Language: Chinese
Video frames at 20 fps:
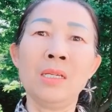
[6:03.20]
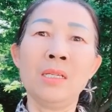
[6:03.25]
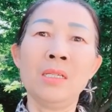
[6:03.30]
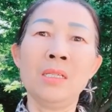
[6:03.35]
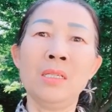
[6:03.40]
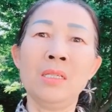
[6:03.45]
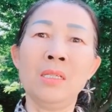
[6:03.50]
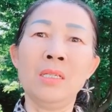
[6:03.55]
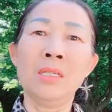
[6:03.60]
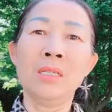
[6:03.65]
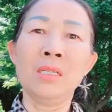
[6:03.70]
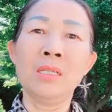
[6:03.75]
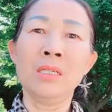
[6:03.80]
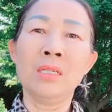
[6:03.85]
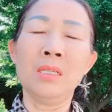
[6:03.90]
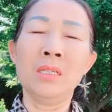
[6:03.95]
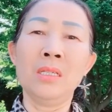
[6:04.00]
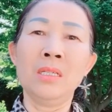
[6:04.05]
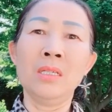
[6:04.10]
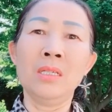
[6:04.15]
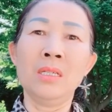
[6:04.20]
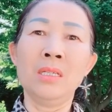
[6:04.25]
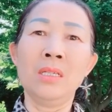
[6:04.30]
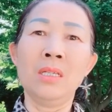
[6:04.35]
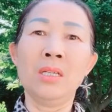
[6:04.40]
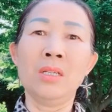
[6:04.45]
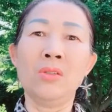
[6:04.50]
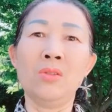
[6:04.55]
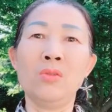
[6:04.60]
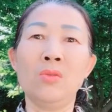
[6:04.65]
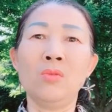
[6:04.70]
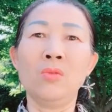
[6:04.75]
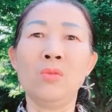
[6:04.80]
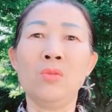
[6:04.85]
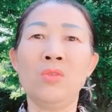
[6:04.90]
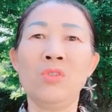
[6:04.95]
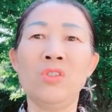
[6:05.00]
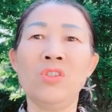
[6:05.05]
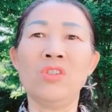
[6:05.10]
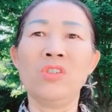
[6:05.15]
各类各类演出
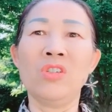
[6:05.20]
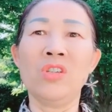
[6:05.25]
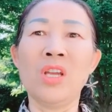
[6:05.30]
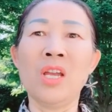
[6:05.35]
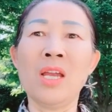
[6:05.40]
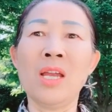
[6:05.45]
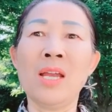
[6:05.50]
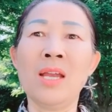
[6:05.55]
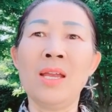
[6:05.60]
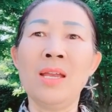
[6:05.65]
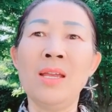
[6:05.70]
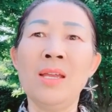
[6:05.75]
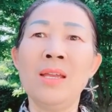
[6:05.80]
公司啊，